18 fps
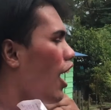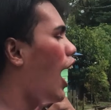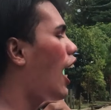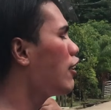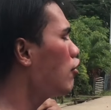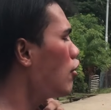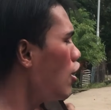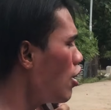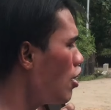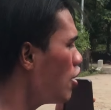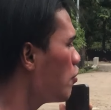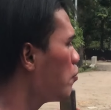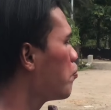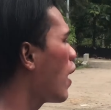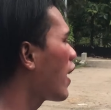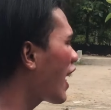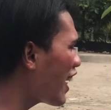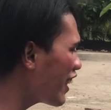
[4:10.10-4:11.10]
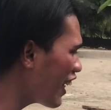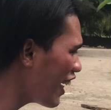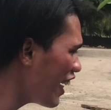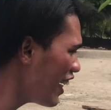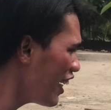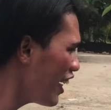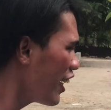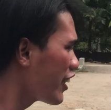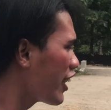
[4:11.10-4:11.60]
Aduh, barane eh.
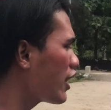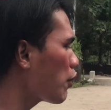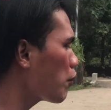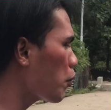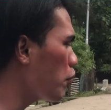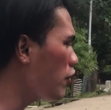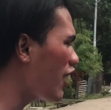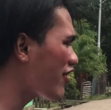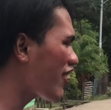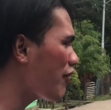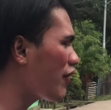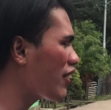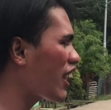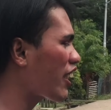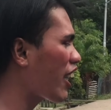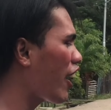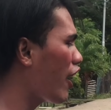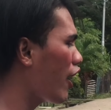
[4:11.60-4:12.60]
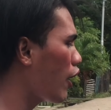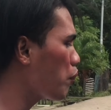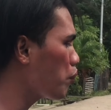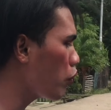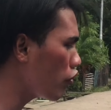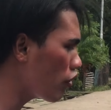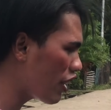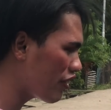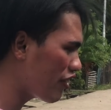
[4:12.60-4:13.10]
kita bunda saya betar ka
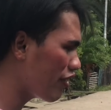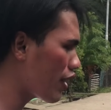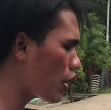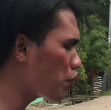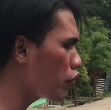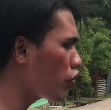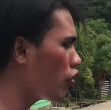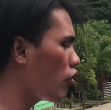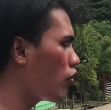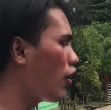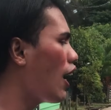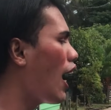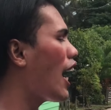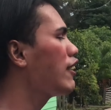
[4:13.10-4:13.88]
pukul si sapu kong.